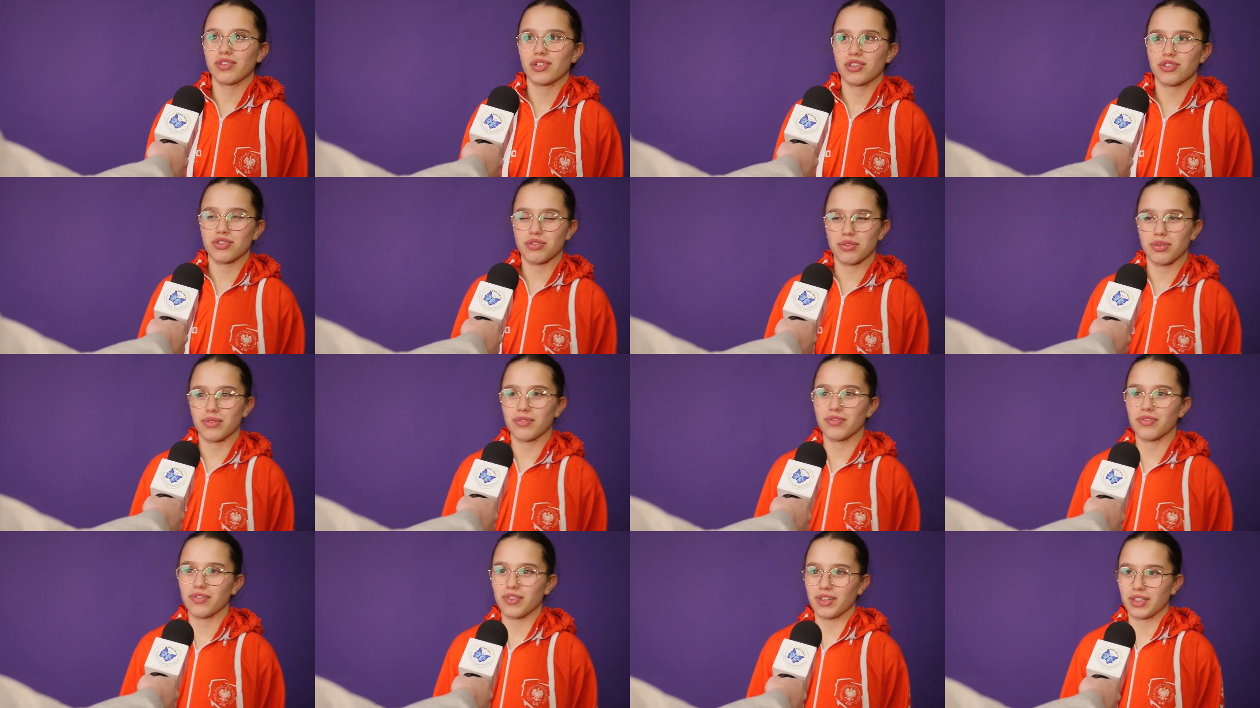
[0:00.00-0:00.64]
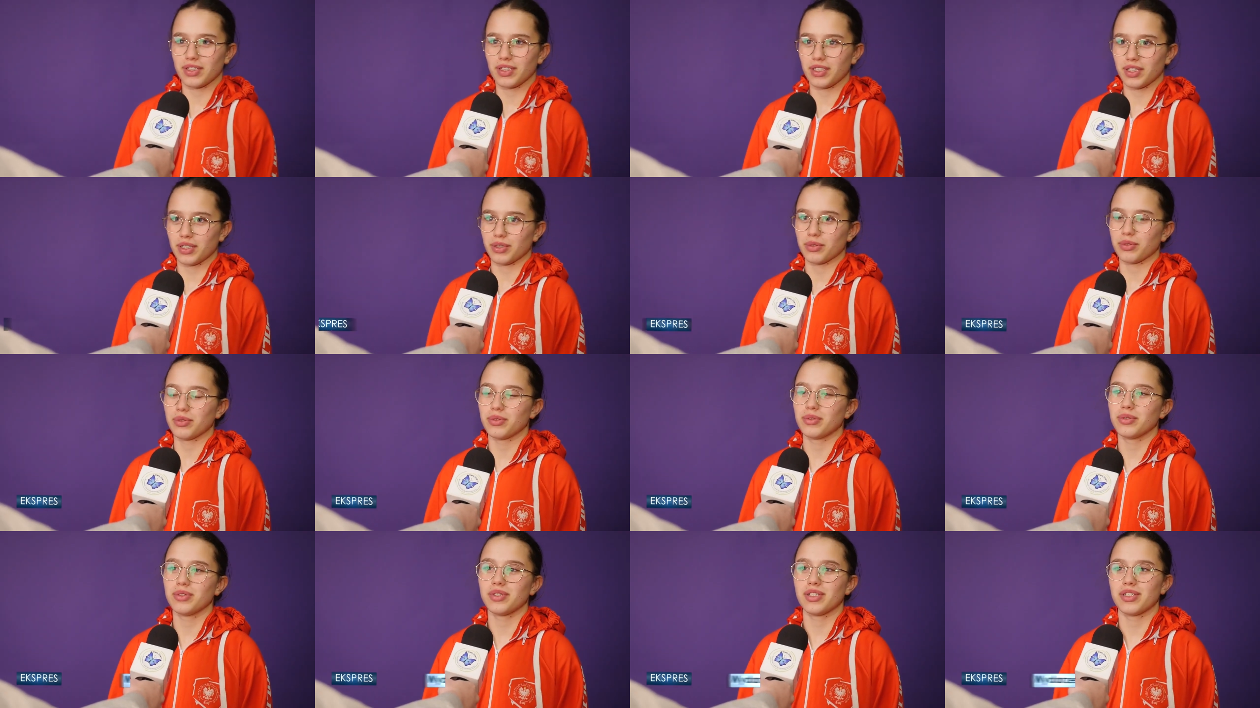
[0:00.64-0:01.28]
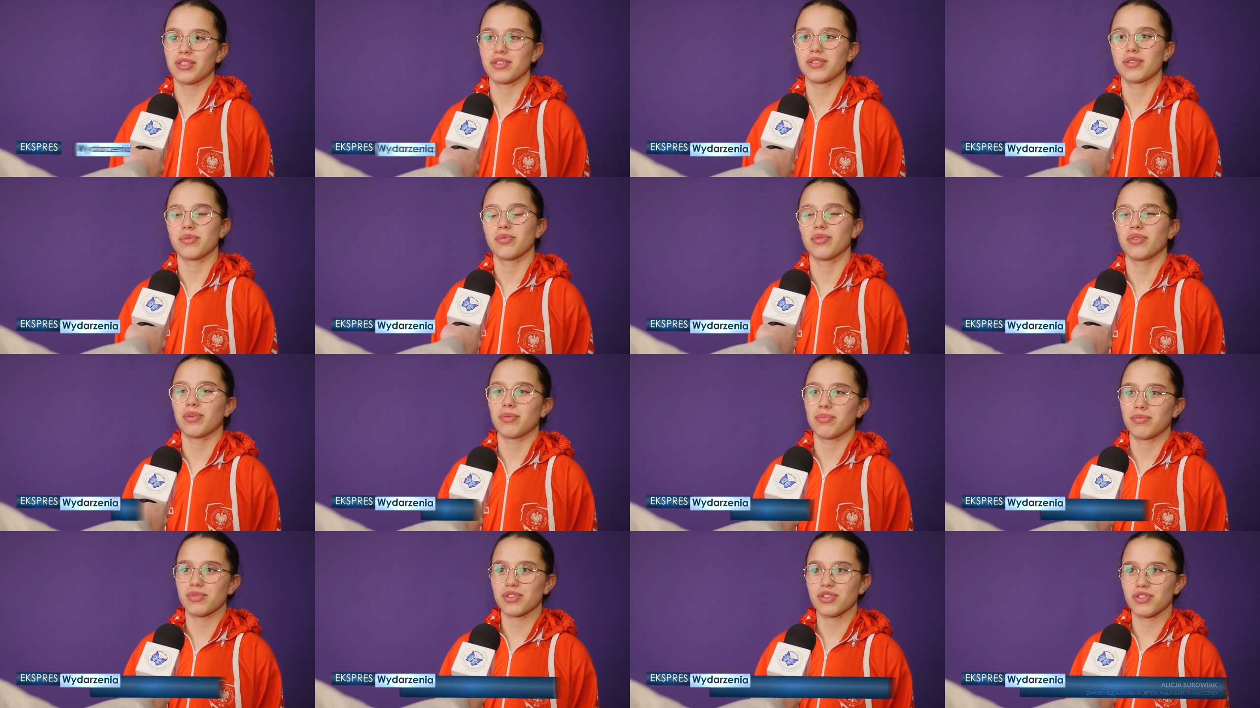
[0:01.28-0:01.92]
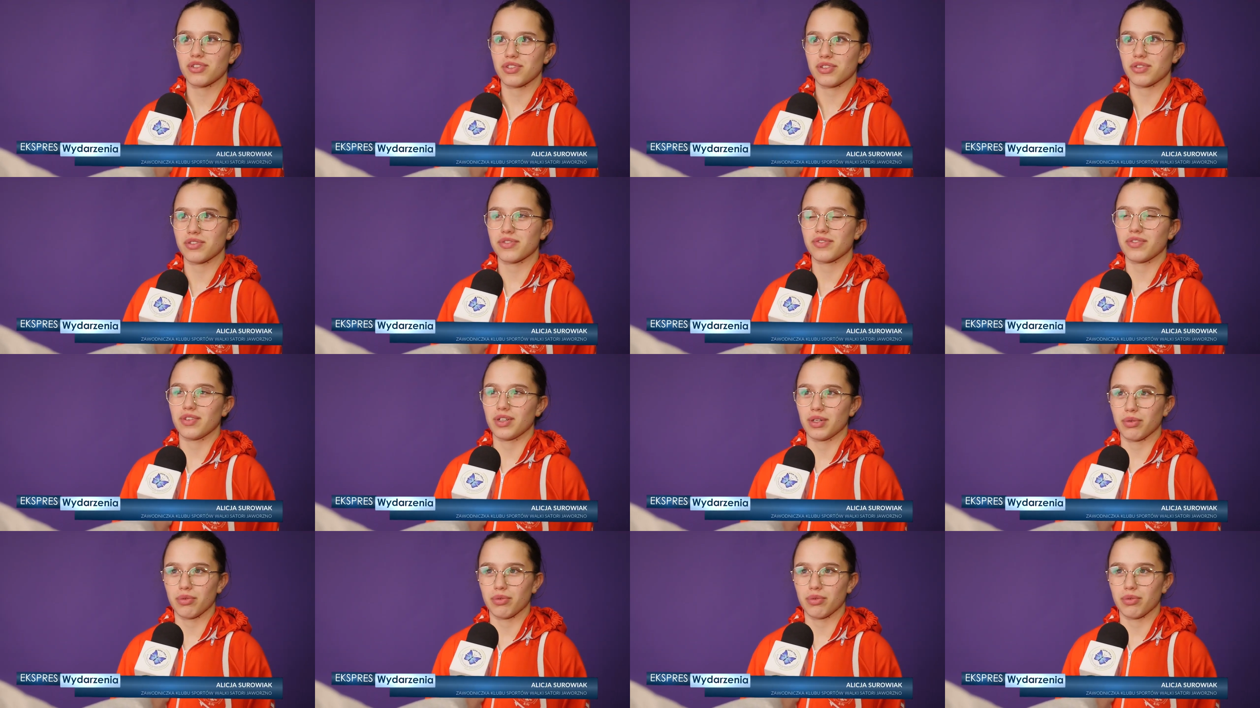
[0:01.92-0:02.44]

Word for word: Walczyłam w fightingu i zdobyłam Mistrzostwo